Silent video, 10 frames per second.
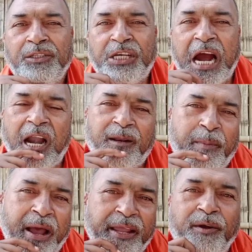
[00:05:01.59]
जाट
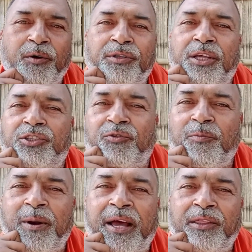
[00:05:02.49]
भाई को सचिव
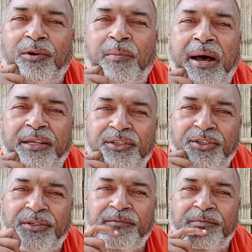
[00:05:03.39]
बना दो
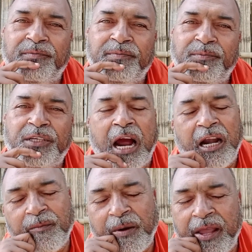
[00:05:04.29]
महासचिव
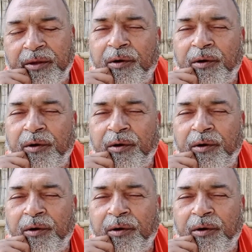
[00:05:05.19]
जाट भाई को